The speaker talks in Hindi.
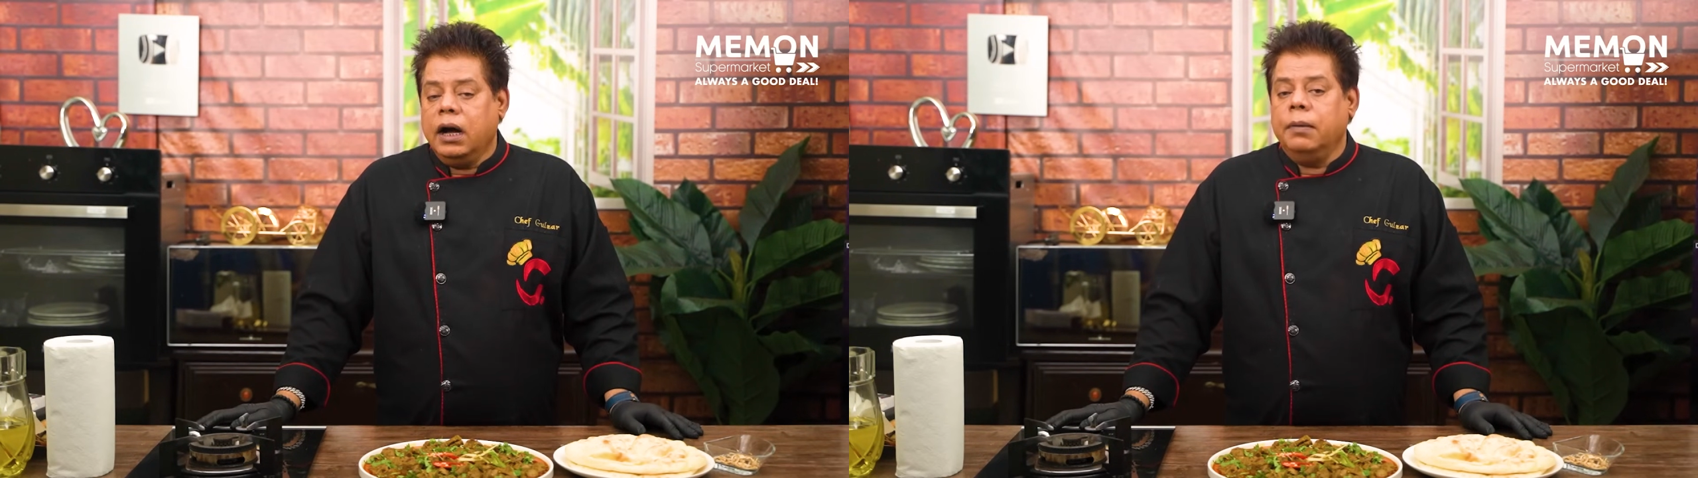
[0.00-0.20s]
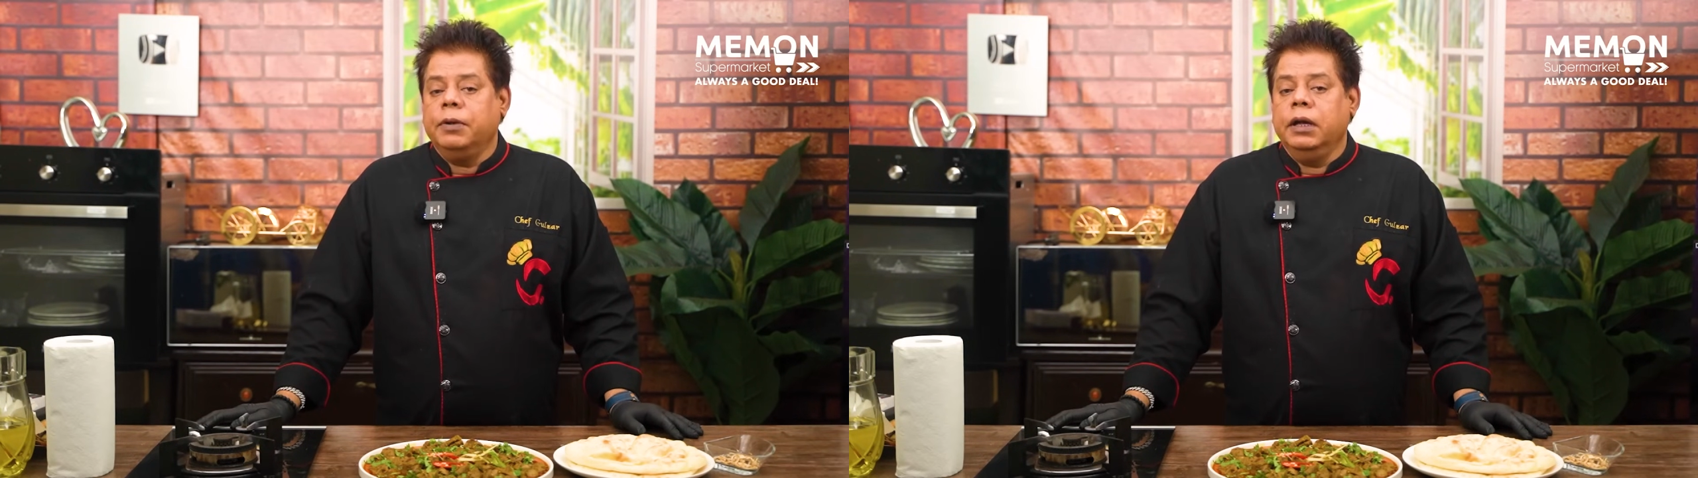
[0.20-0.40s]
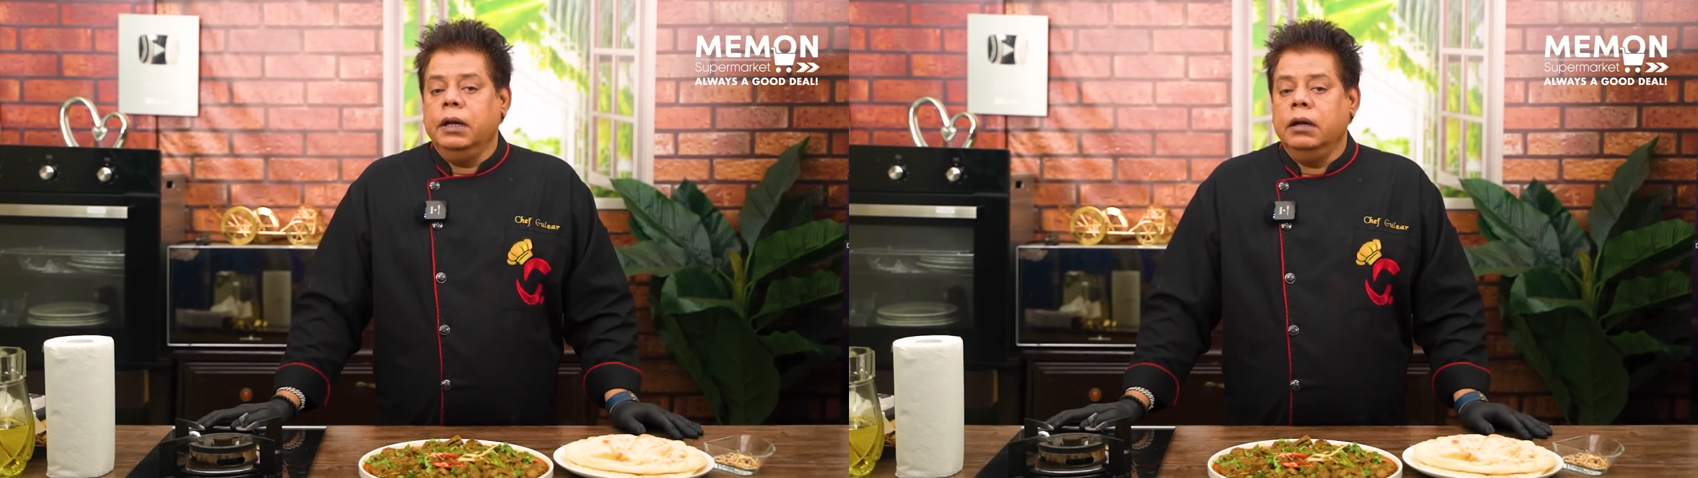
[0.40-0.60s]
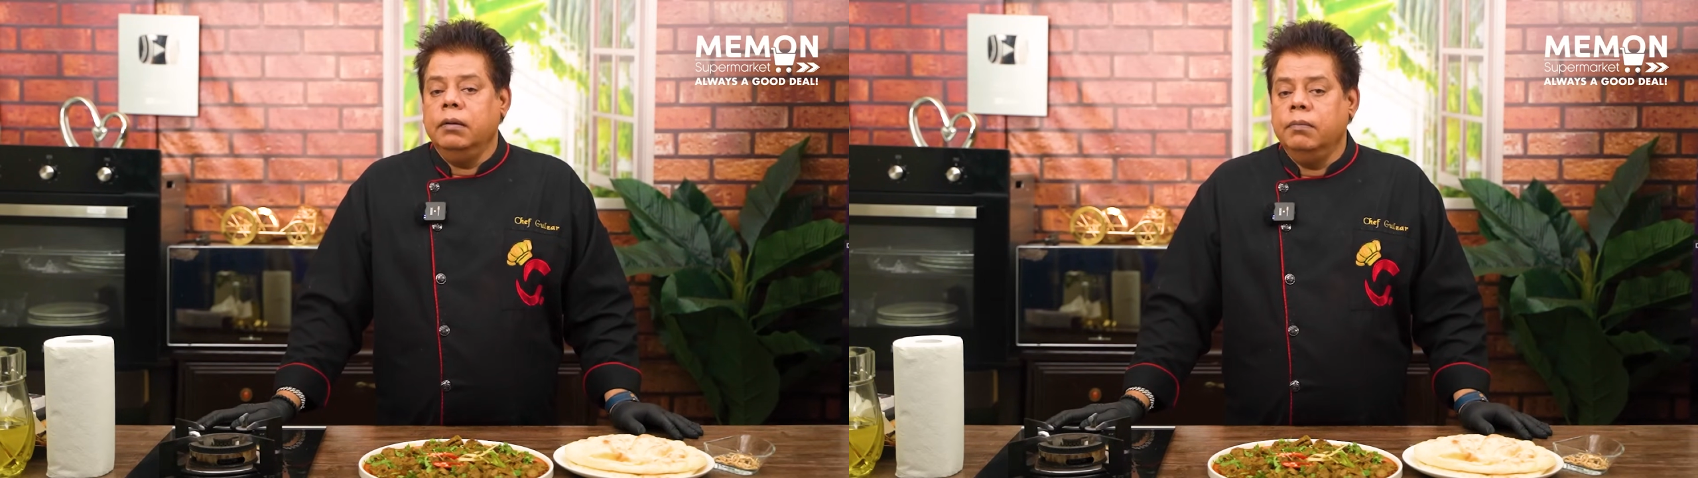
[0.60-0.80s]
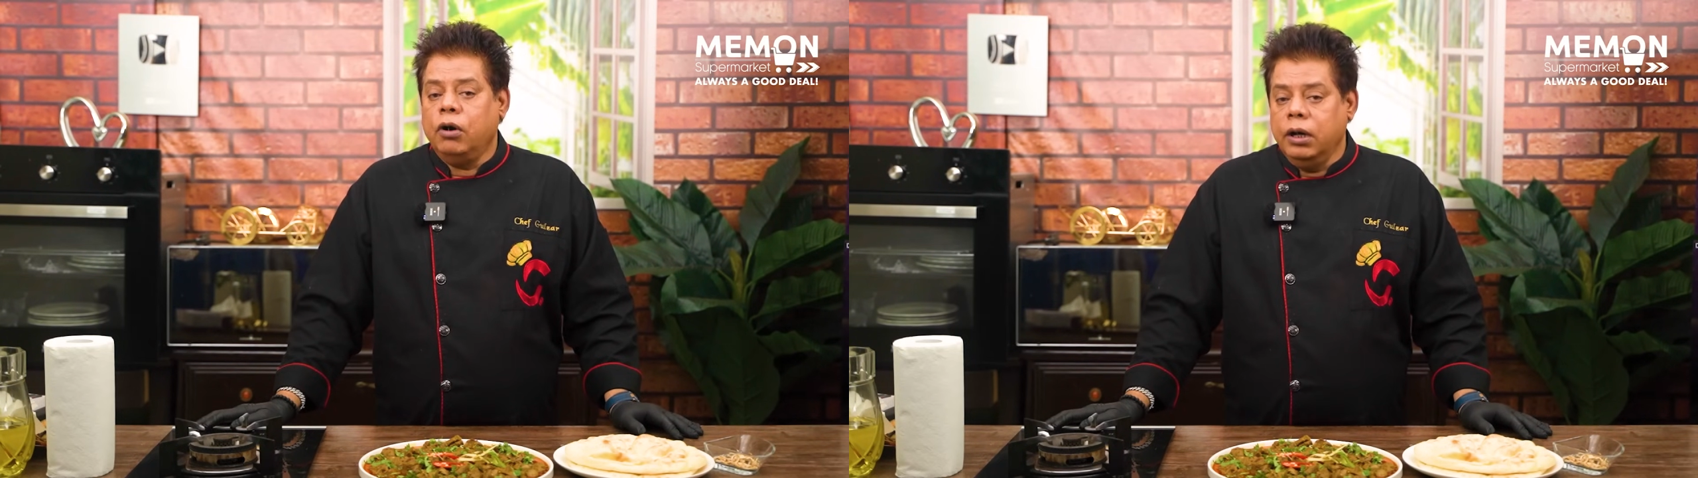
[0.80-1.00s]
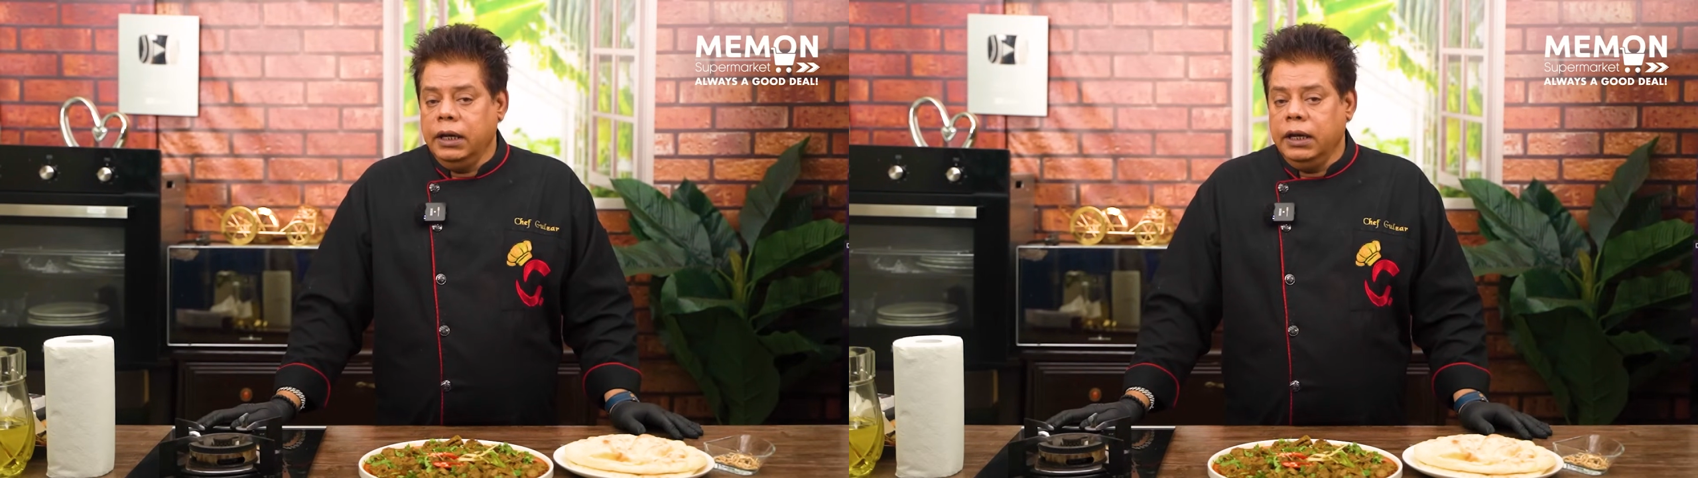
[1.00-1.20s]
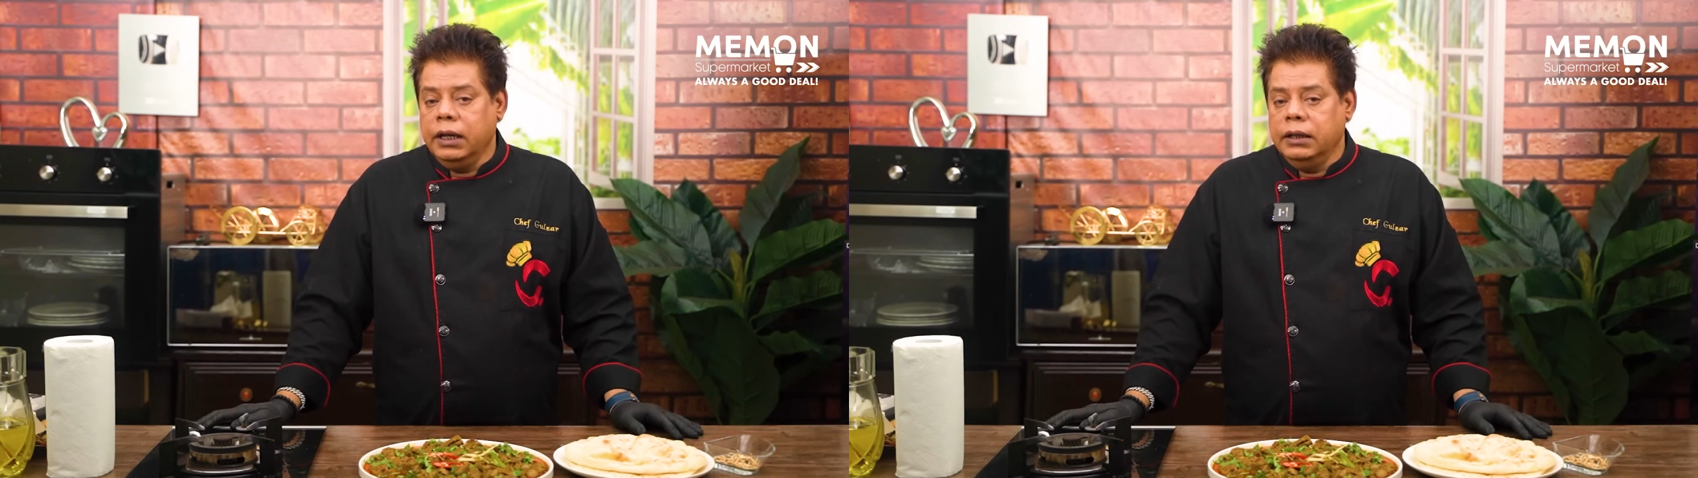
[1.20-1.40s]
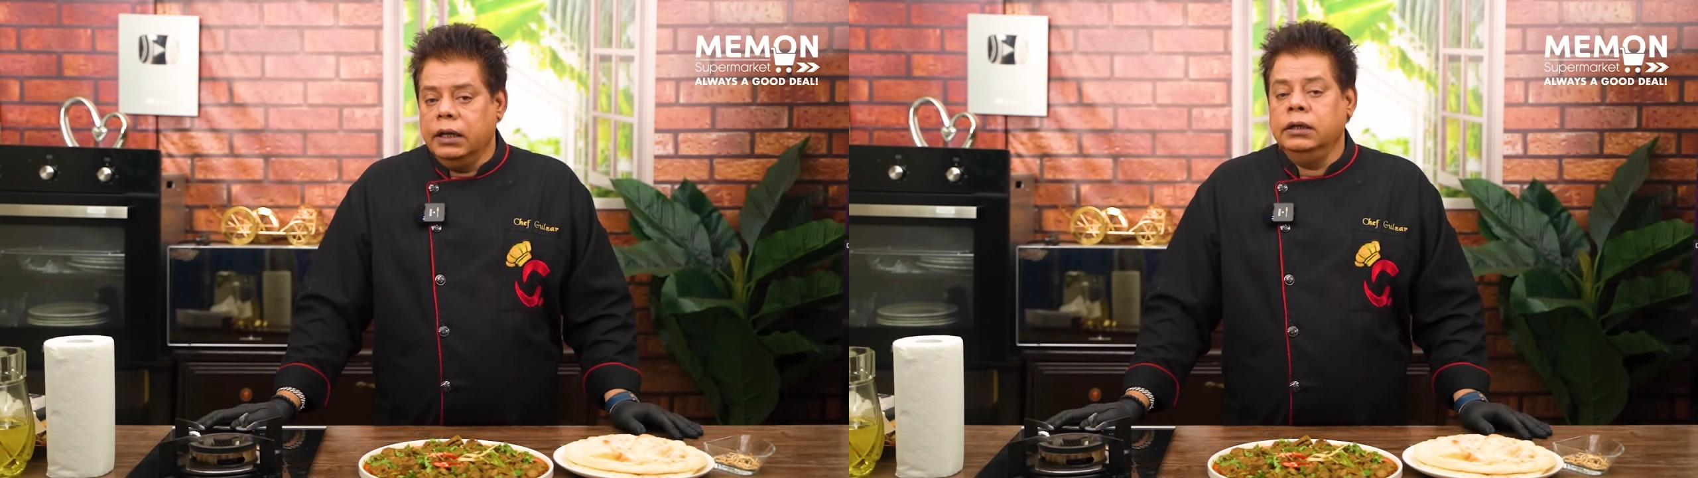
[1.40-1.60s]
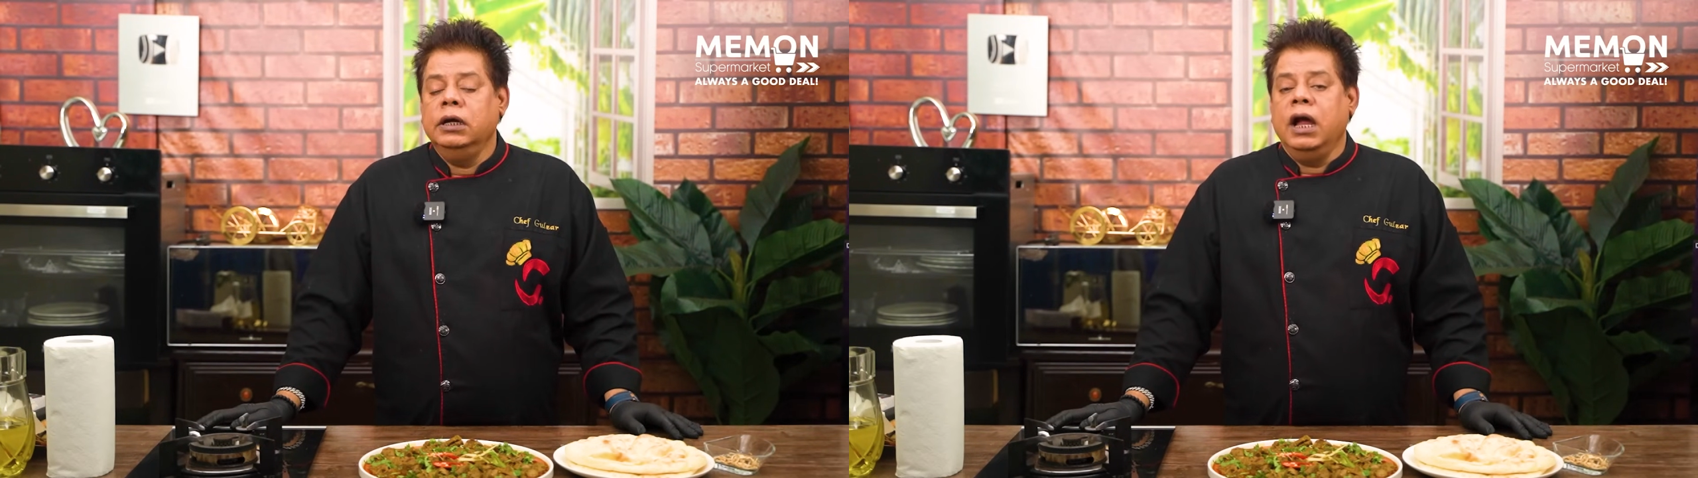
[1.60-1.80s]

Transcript: आपकी बॉडी के अंदर